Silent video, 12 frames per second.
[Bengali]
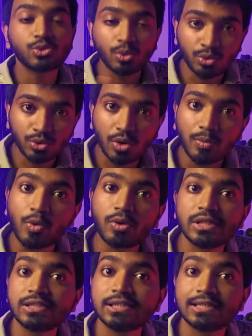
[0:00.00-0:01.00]
সুন্দর
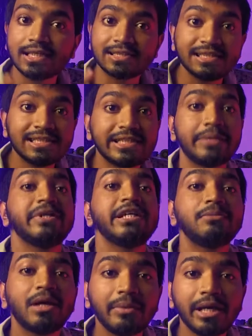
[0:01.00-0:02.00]
প্রকৃতি যে তার
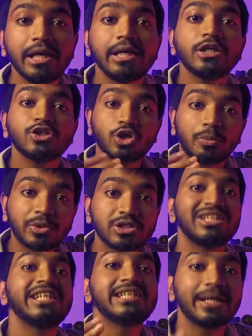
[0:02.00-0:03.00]
সিস্টেমেটিকভাবে সব
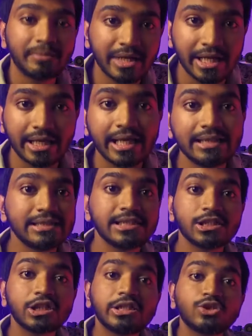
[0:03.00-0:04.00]
কিছুর হিসাব নেই এই
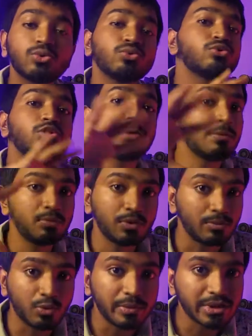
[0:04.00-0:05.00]
জিনিসটা কি সুন্দরভাবে পুরো
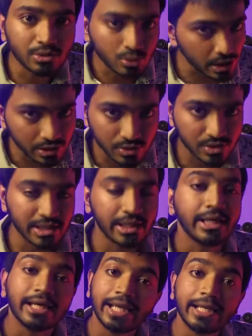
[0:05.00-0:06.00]
মুভিতে তুলে ধরছে
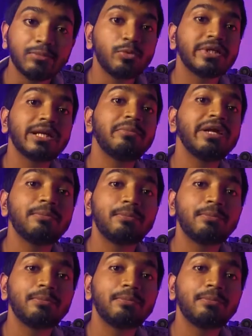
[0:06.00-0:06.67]
এই মুভিটার মেন